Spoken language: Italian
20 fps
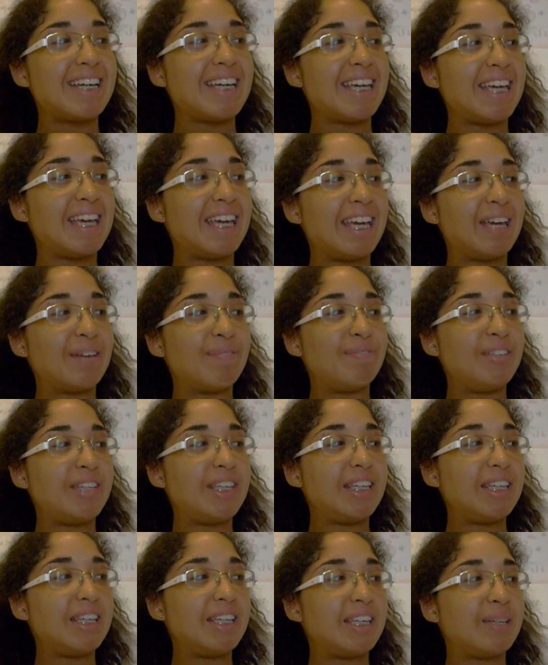E
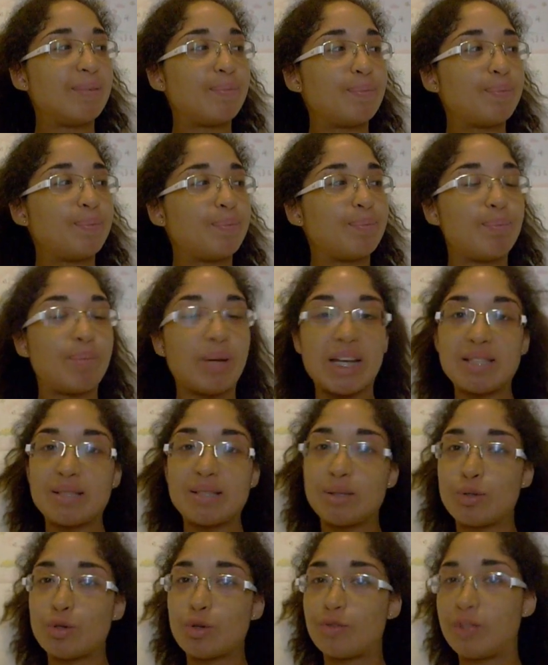vi mm,
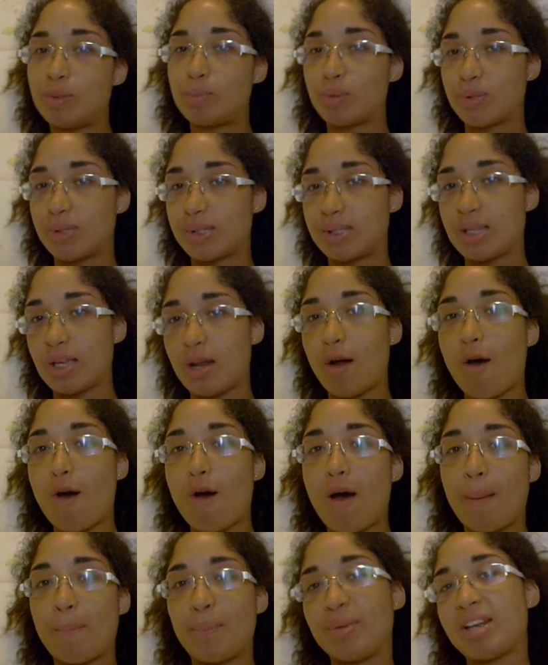presto vi
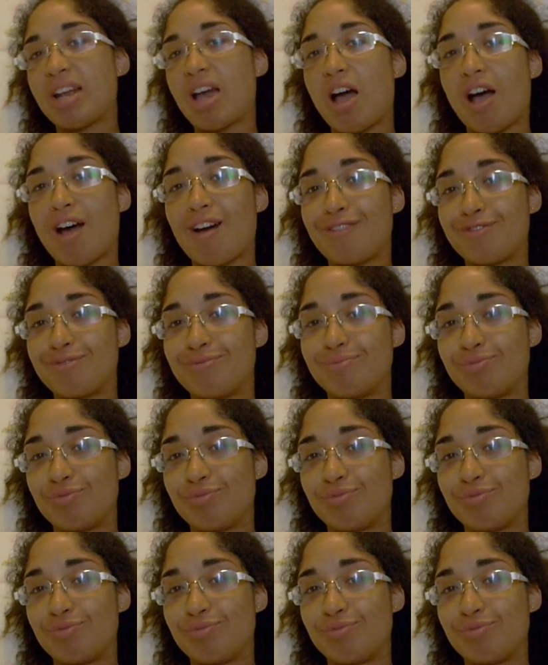posterò appena